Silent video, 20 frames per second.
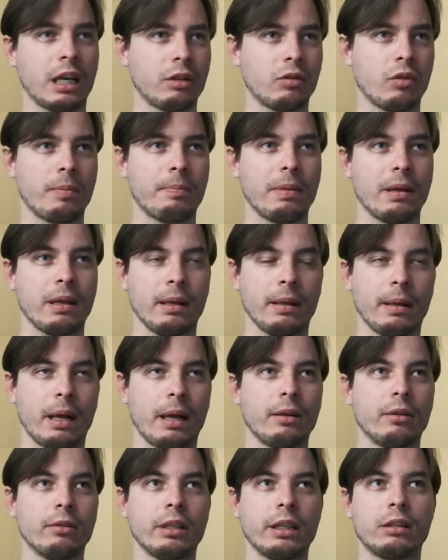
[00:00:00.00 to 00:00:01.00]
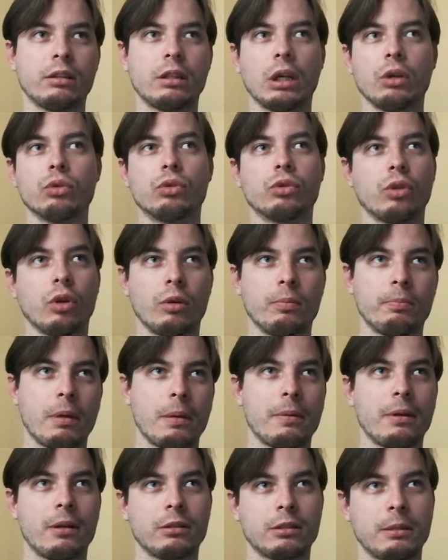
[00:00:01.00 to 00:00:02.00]
dove, eh, hanno detto a ottobre,
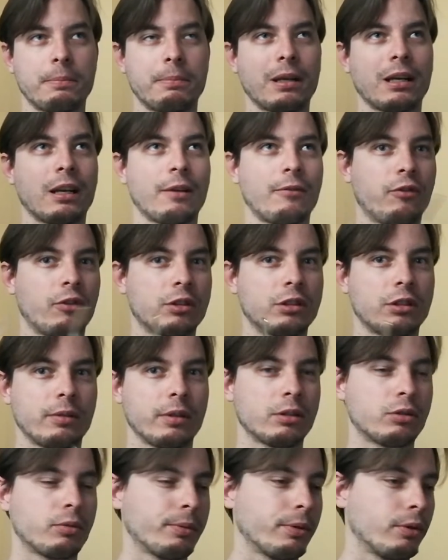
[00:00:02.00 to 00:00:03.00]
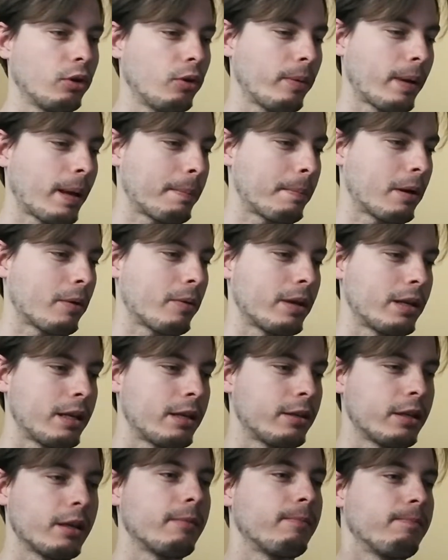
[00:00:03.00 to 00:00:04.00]
però si parla forse verso più novembre, quindi
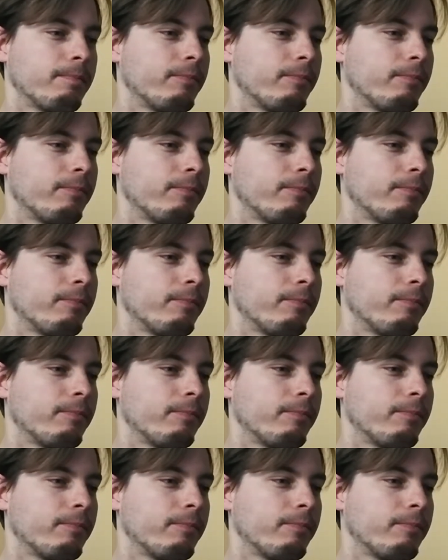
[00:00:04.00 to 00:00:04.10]
sì,